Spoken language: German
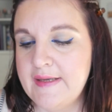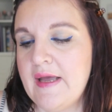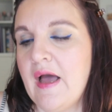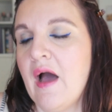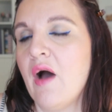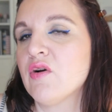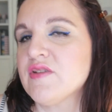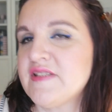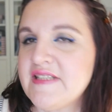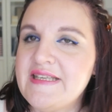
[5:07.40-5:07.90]

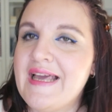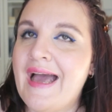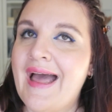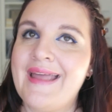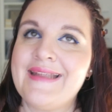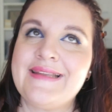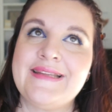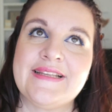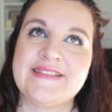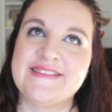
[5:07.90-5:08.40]
Auch die
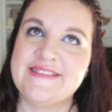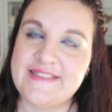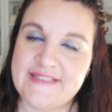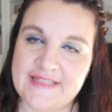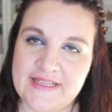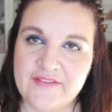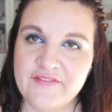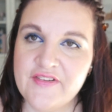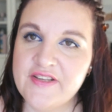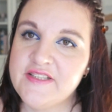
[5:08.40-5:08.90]
halten jetzt nicht
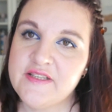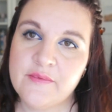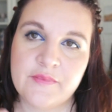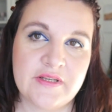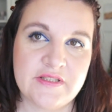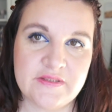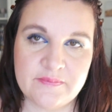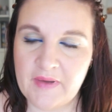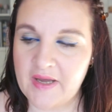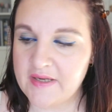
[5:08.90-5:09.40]
ewig,
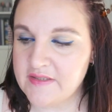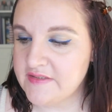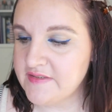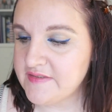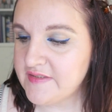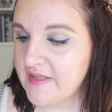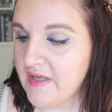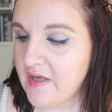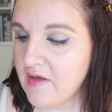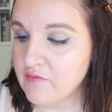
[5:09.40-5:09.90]
aber ich mag die
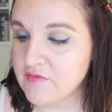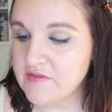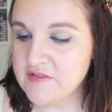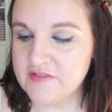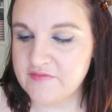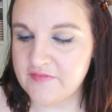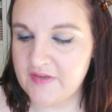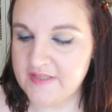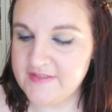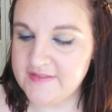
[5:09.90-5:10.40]
sehr und
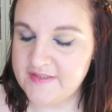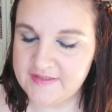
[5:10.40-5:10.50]
ich weiß,